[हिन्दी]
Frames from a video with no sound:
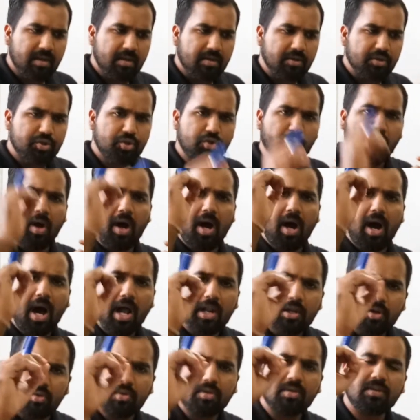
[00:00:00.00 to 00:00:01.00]
जो
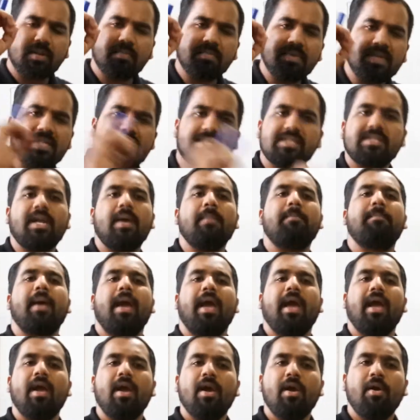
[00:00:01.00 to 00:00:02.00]
अल्गोरिथम की स्टेप
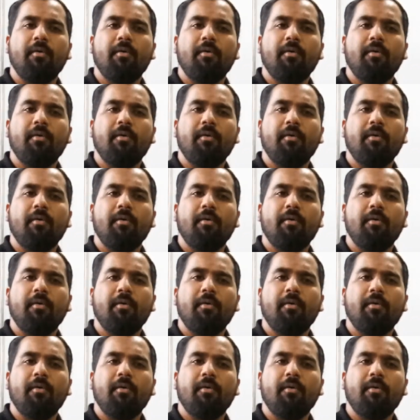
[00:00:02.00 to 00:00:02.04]
है